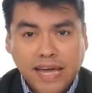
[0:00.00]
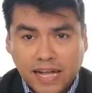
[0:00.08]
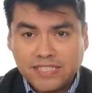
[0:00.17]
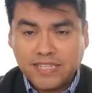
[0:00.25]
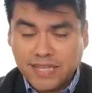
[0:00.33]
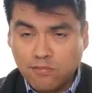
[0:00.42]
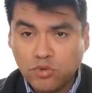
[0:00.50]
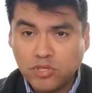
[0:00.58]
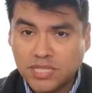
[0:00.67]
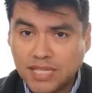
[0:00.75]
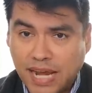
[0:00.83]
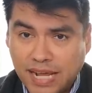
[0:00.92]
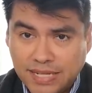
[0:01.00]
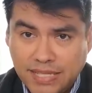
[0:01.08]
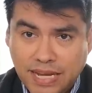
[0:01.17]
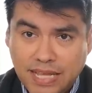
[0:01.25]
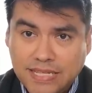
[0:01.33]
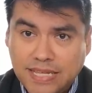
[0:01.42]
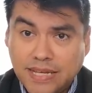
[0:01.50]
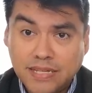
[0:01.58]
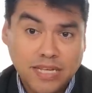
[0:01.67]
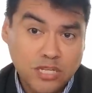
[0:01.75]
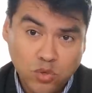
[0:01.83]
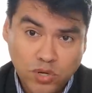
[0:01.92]
Existen muchas
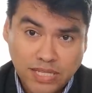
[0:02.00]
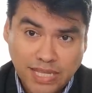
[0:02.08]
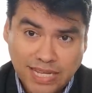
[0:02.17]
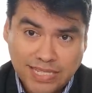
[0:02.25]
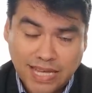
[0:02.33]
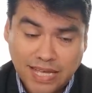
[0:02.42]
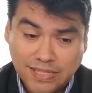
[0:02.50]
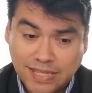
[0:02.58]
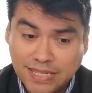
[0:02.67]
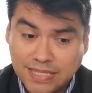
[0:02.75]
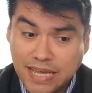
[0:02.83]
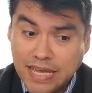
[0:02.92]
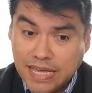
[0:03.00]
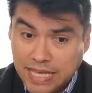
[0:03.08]
características que son interesantes